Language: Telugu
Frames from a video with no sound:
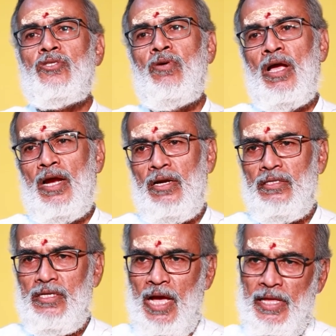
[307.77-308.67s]
సో అక్కడి
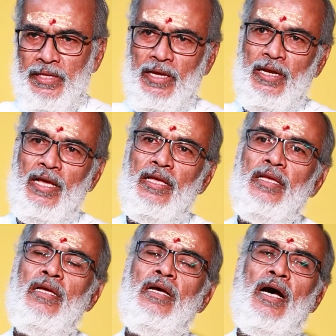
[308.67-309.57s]
నుంచి ఆయన దగ్గర
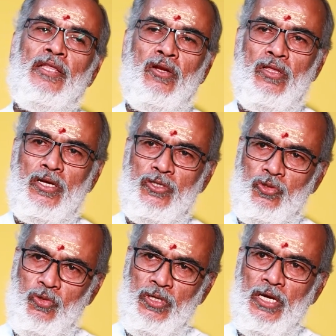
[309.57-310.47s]
ఆ తర్వాత
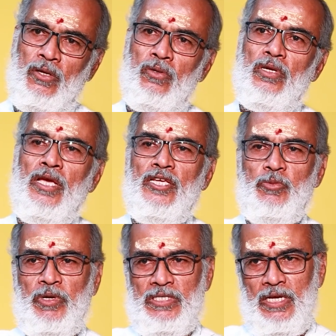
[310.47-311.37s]
కస్తూరి గారు
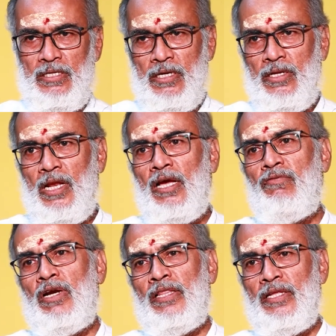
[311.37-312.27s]
కేఎస్ ప్రసాద్ గారు ఇలాగ
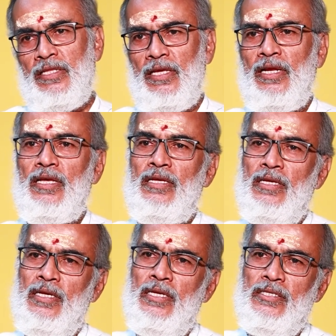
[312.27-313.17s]
వీళ్ళందరి దగ్గర
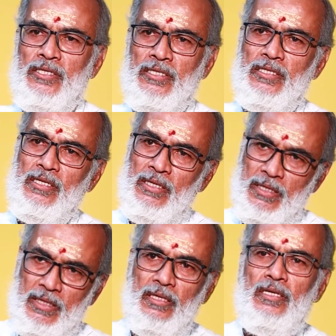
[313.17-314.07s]
చేసి
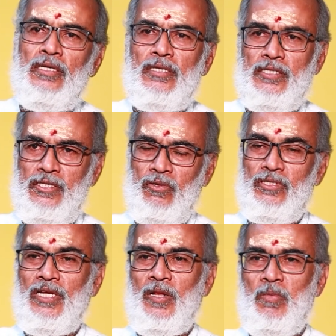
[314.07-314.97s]
ఈ ఇండస్ట్రీకి
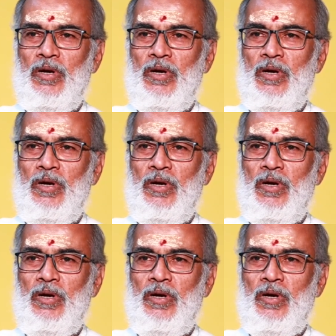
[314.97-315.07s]
వచ్చాను